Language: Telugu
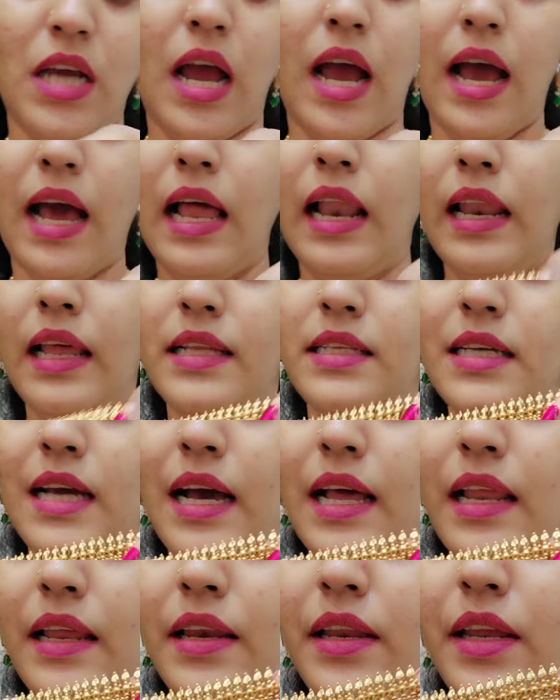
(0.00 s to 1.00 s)
చాలా
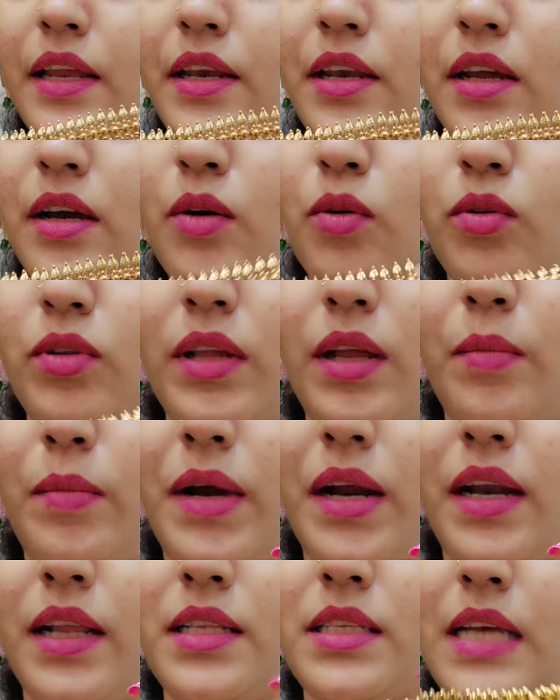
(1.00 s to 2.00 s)
చాలా నీట్గా
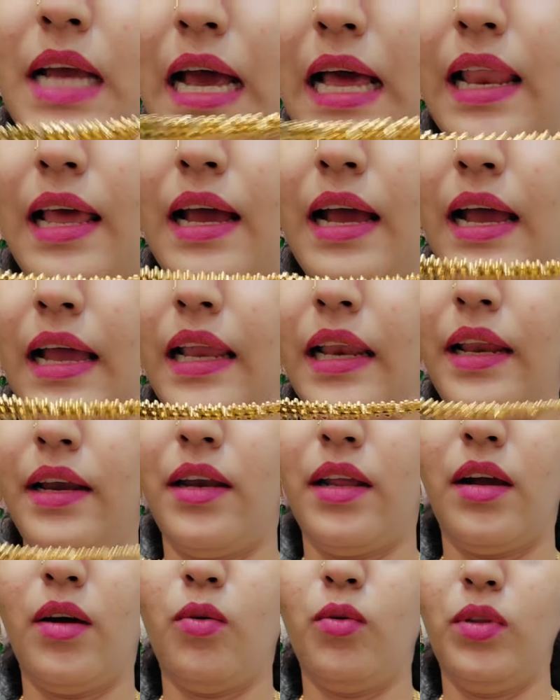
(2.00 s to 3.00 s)
ఉందన్నమాట చాలా
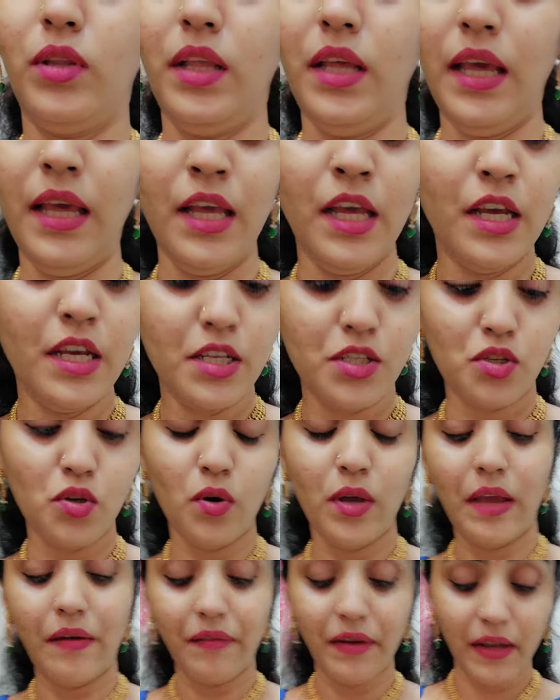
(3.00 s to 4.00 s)
హైలైట్గా ఉంది సో
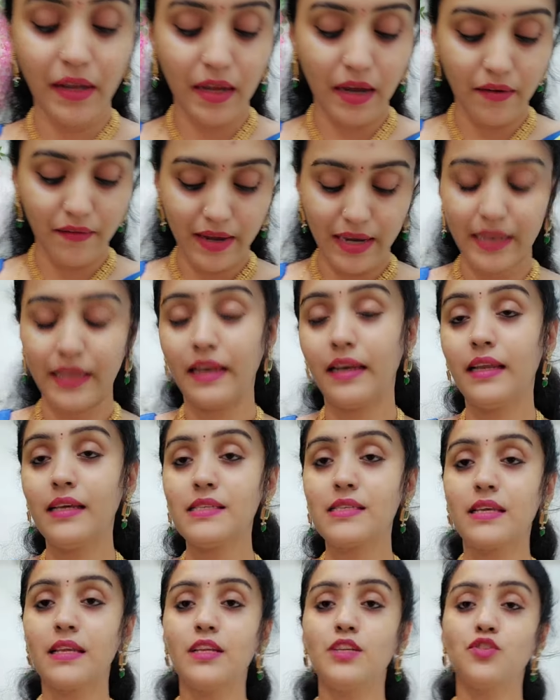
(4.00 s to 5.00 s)
ఎవరికి కావాలి అన్న
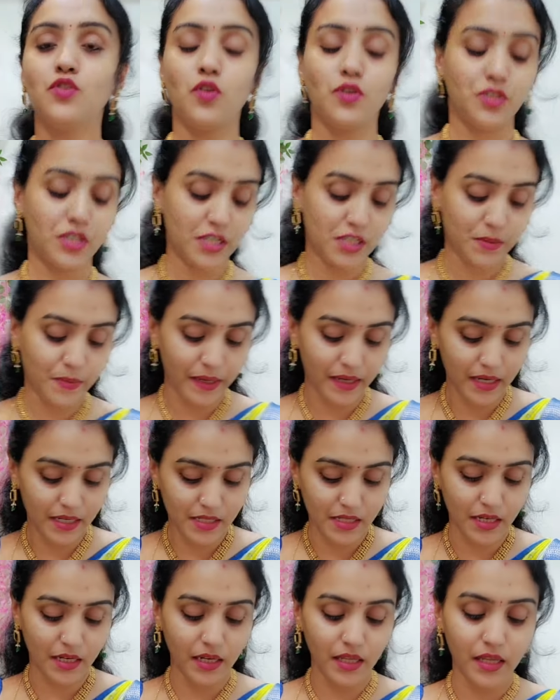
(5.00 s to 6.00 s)
స్క్రీన్ షాట్ చేసి
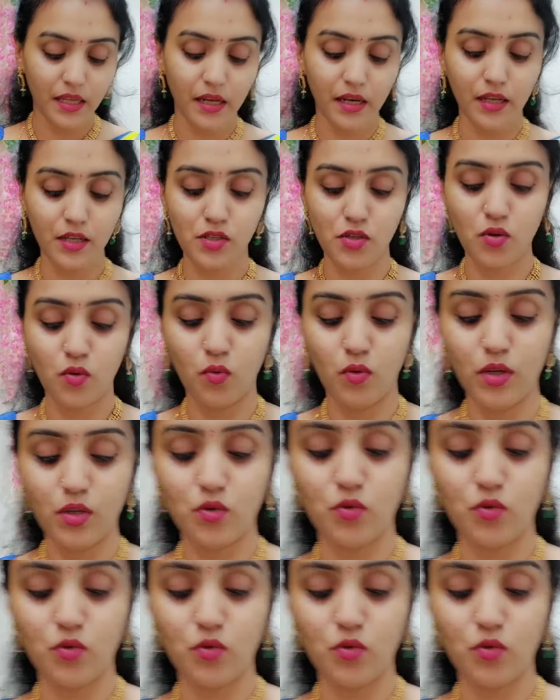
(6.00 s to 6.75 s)
పెట్టేసేయండి ఇయర్ రింగ్స్ కూడా